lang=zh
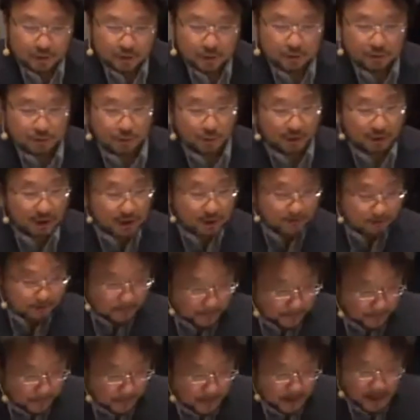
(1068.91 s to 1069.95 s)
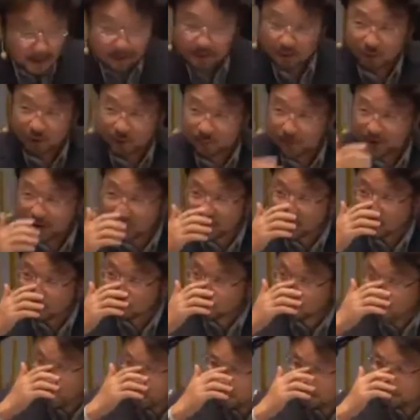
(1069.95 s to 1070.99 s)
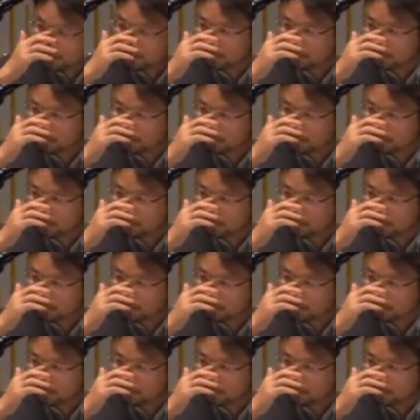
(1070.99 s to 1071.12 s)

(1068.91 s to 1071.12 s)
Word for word: 所以，有一本小说《